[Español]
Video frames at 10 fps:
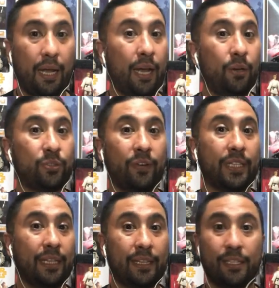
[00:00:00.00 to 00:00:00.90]
a los
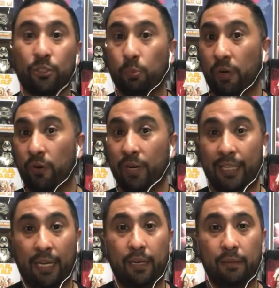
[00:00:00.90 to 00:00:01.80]
habitantes de su pueblo
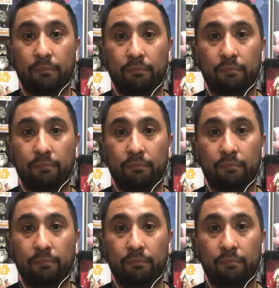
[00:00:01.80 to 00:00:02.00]
natal.